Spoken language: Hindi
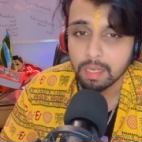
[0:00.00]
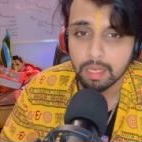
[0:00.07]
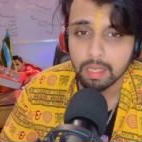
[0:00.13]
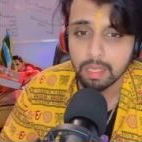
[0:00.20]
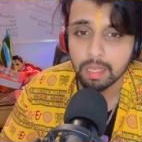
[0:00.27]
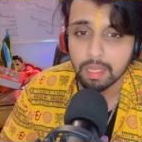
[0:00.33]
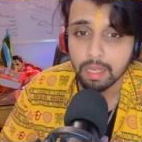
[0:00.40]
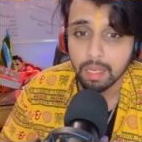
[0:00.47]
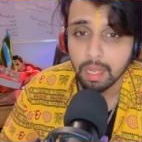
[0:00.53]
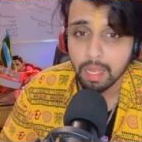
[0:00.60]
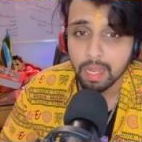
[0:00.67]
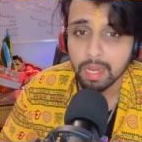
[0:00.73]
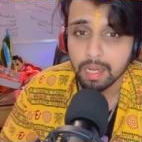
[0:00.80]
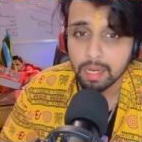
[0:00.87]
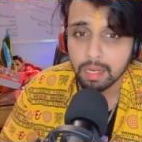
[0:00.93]
ठीक है
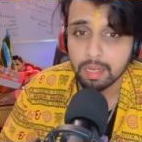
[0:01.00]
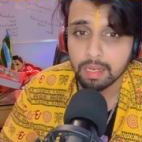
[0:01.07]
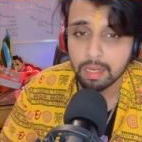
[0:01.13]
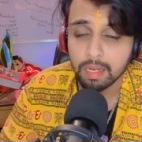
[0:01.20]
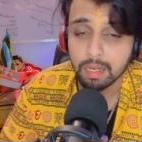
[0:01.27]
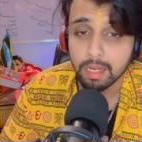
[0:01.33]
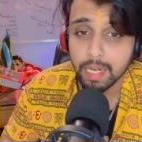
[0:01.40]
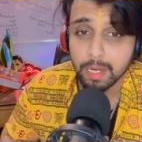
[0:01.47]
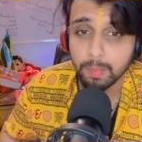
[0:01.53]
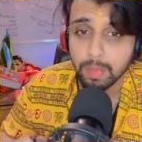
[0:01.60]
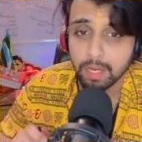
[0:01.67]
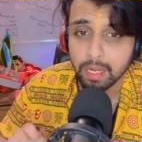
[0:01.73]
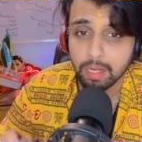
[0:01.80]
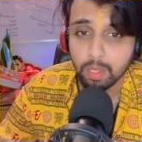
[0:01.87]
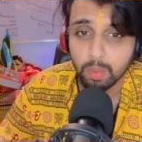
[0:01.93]
एंड लेट मी
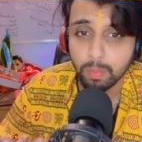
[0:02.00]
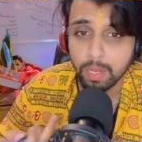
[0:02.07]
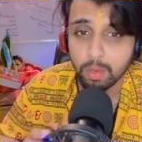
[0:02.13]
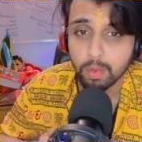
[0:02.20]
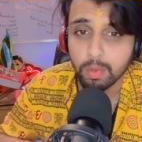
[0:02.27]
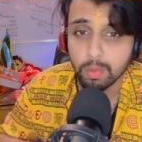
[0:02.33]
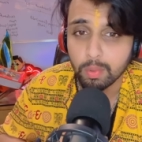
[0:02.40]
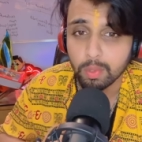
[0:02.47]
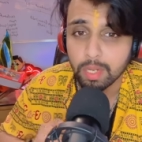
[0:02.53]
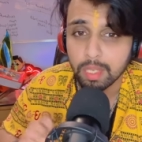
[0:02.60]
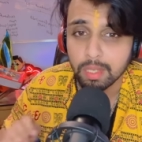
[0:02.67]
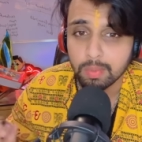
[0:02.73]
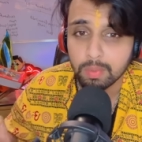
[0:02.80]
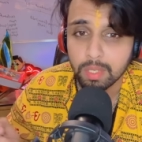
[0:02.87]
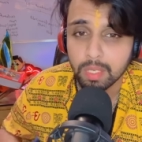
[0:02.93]
टेल यू मैं कोई गुरु
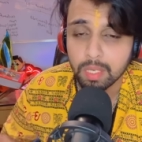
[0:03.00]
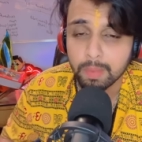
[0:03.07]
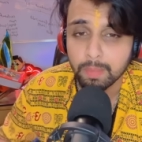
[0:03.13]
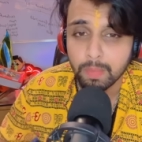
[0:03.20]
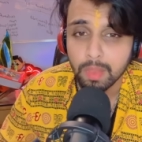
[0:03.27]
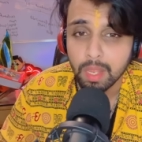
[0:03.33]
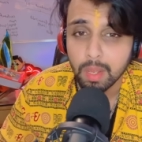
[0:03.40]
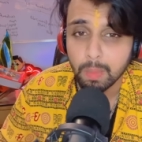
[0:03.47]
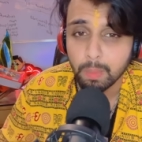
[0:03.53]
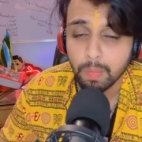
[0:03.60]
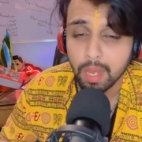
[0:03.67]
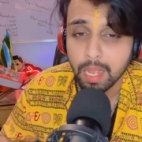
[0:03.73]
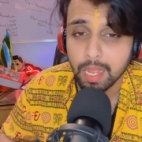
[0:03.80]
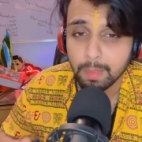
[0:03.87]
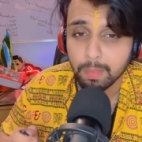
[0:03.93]
नहीं हूँ ठीक है
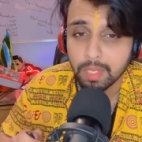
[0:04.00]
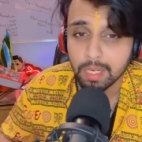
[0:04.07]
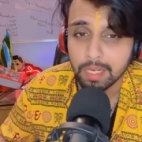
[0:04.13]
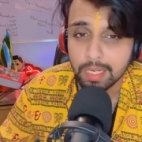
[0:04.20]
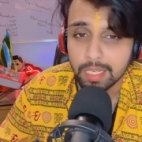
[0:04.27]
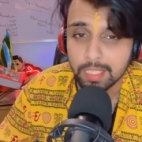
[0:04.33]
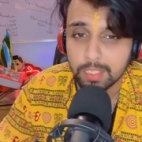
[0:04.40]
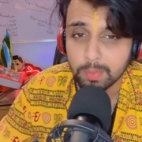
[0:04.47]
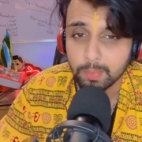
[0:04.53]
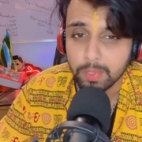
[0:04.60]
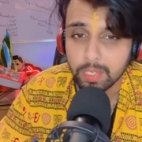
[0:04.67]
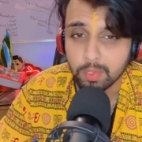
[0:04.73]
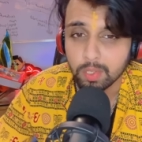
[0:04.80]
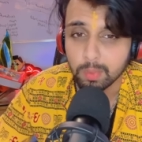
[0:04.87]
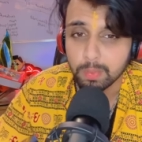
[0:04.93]
आई एम द लीस्ट
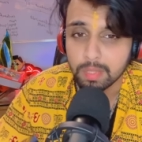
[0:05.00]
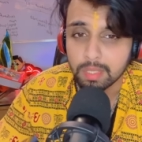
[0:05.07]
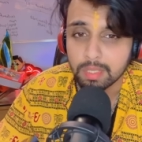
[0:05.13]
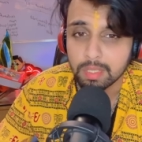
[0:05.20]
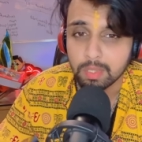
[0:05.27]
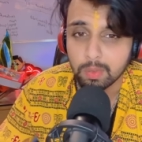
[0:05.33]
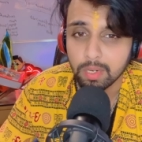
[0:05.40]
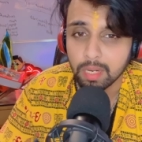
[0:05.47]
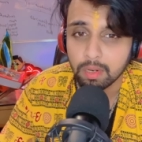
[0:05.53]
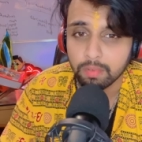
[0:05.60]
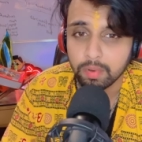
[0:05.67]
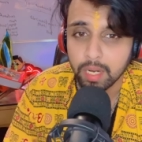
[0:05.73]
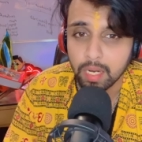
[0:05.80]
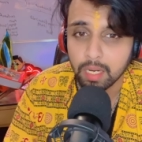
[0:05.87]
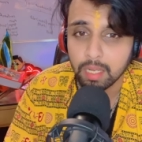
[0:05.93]
स्पिरिचुअल पर्सन यू विल एवर
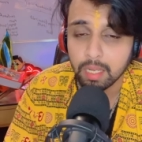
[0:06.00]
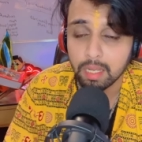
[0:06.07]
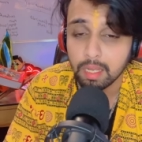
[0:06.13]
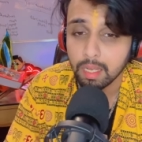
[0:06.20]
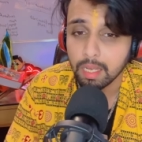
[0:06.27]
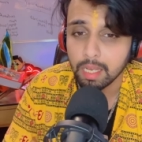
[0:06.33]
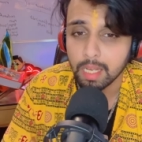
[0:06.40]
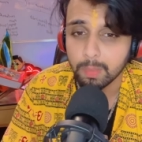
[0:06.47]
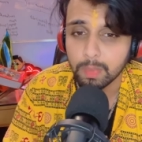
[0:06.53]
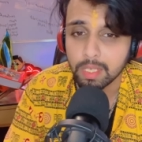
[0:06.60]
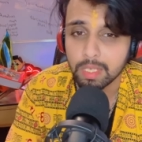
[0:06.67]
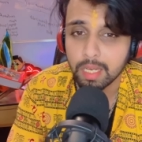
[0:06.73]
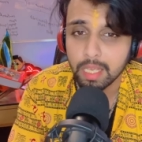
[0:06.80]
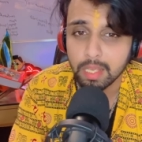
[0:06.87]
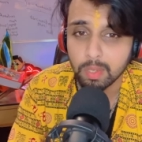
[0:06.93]
फाइंड ठीक है आई एम
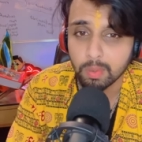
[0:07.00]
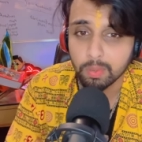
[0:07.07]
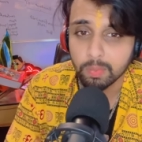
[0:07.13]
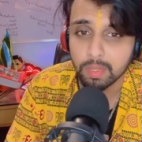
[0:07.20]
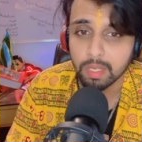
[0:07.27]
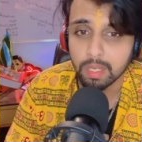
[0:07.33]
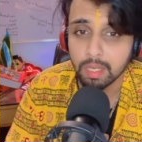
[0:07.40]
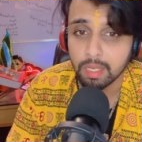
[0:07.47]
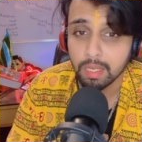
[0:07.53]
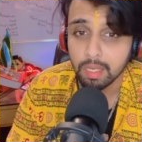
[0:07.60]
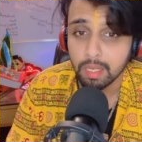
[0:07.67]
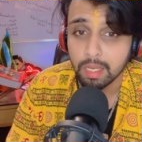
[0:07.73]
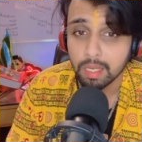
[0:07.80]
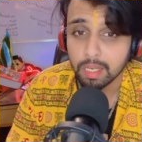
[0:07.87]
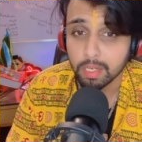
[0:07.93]
जस्ट लाइक यू ठीक है
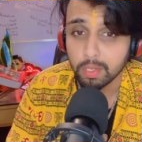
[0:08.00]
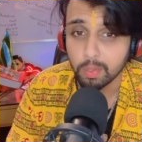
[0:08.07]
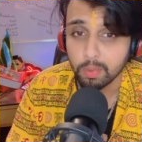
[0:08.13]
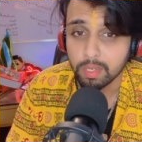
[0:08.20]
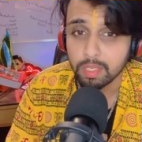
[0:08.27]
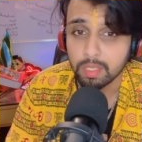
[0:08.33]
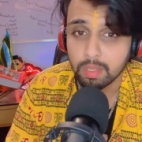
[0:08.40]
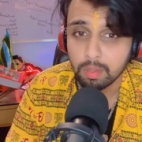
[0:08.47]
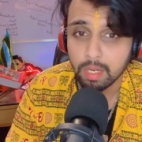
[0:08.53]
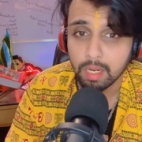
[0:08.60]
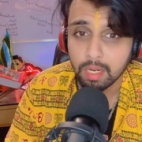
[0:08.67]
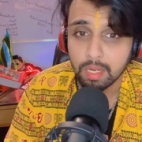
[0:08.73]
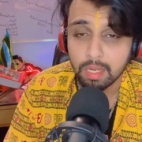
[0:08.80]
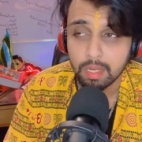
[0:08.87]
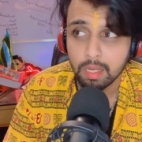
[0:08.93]
अ क्यूरियस
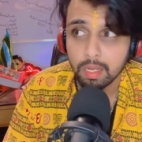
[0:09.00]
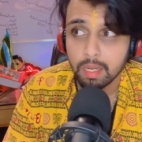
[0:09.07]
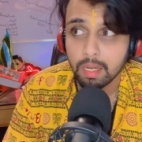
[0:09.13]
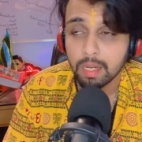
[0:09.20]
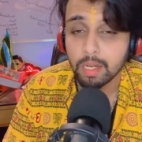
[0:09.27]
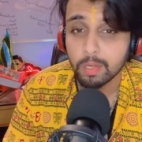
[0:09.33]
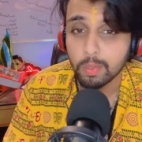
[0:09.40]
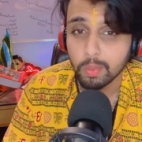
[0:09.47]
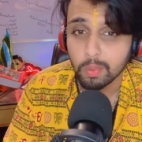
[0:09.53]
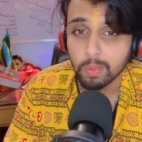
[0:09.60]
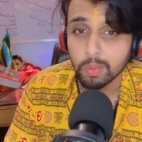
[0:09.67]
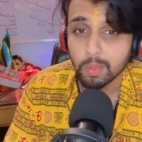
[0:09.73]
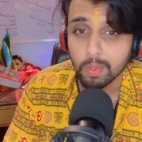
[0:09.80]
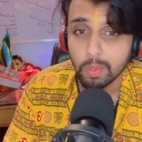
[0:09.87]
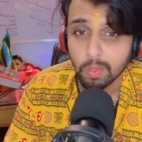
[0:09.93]
स्टूडेंट अ
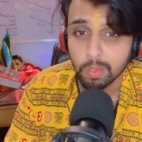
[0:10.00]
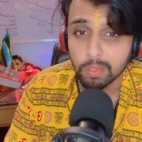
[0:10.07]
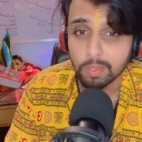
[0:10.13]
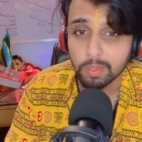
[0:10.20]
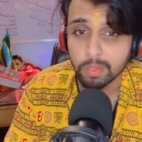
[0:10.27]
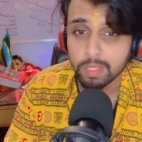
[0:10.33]
गुरु ऑल्सो